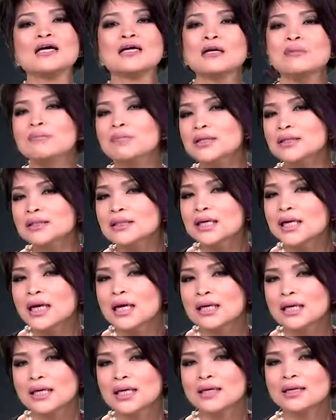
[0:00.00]
là mình
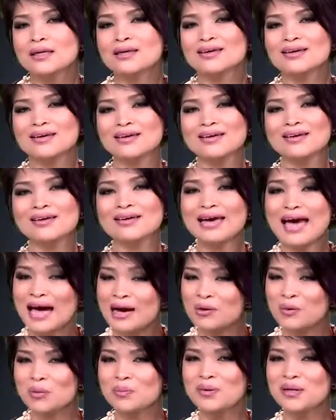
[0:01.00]
cái cái cái cái
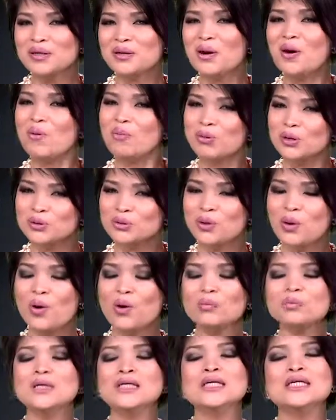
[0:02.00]
can của mình nó không có
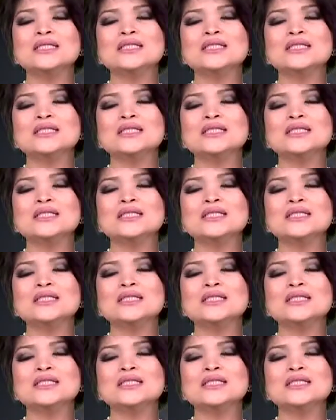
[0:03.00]
tốt